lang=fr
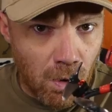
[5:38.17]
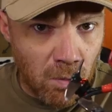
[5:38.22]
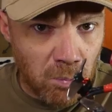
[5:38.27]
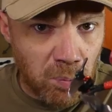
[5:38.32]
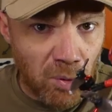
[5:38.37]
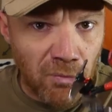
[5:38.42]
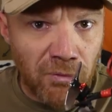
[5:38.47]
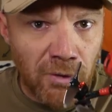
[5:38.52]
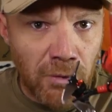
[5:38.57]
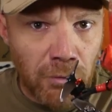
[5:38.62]
On
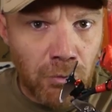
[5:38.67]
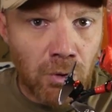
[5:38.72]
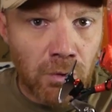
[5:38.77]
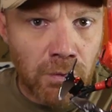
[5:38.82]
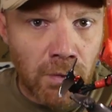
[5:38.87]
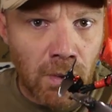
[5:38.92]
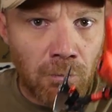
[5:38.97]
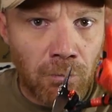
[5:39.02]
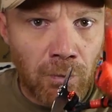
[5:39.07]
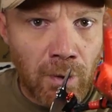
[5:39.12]
profite
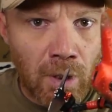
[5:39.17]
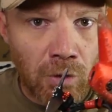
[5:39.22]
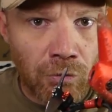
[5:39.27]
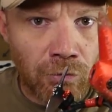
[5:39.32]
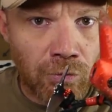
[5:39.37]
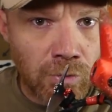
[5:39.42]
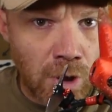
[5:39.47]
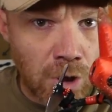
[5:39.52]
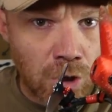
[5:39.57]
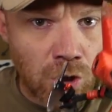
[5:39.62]
qu'on a le fer à
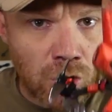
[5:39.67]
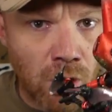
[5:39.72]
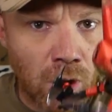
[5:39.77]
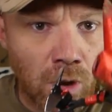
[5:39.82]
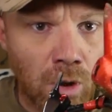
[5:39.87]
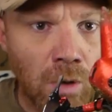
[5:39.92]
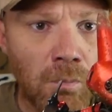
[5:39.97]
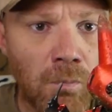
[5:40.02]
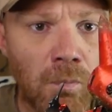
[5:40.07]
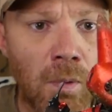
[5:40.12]
souder
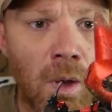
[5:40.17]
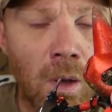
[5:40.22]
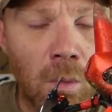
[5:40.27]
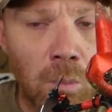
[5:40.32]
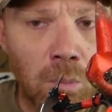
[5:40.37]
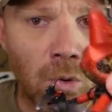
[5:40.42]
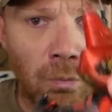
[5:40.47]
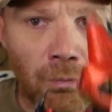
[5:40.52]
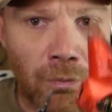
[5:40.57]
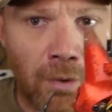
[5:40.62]
chaud
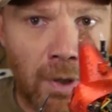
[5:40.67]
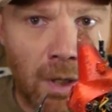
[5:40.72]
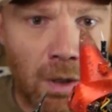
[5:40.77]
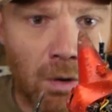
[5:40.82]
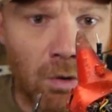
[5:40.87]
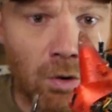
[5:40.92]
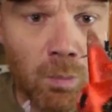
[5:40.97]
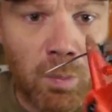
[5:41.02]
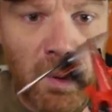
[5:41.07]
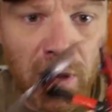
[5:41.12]
pour faire le